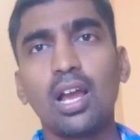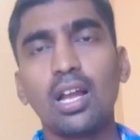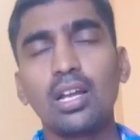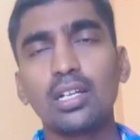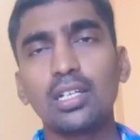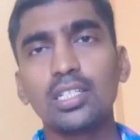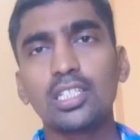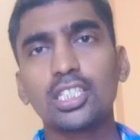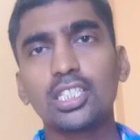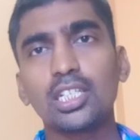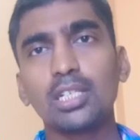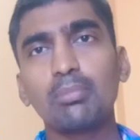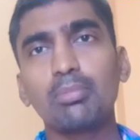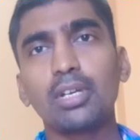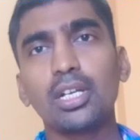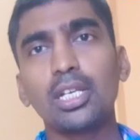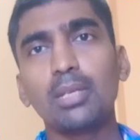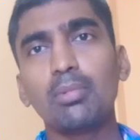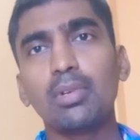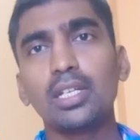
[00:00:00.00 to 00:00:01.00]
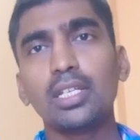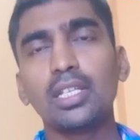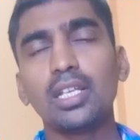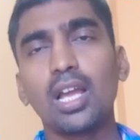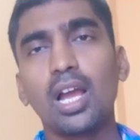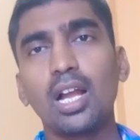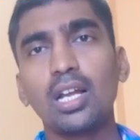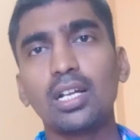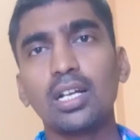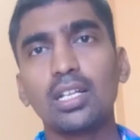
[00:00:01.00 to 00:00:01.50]
ஆல்ரெடி ஸ்கிரிப்ட் ரெடி பண்ணி
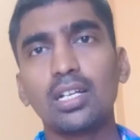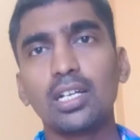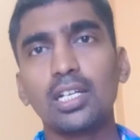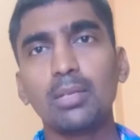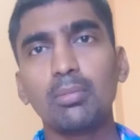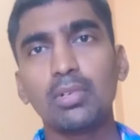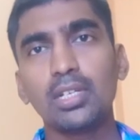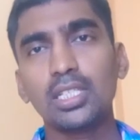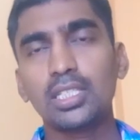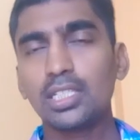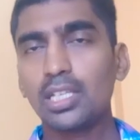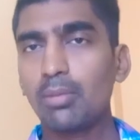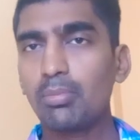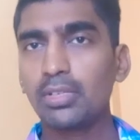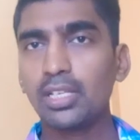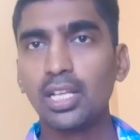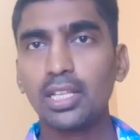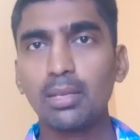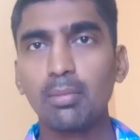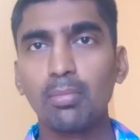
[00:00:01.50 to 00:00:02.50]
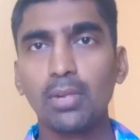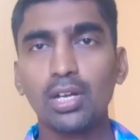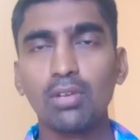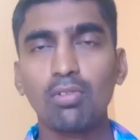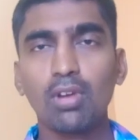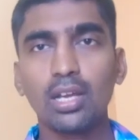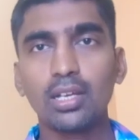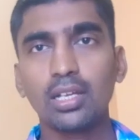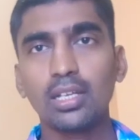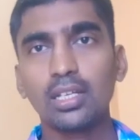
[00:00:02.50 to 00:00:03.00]
ஆளுகளை ரெடி பண்ணி சேஃப்டியாக தான்
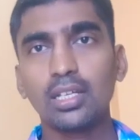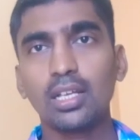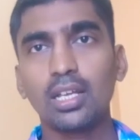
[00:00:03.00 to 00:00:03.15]
பண்ணுவாங்க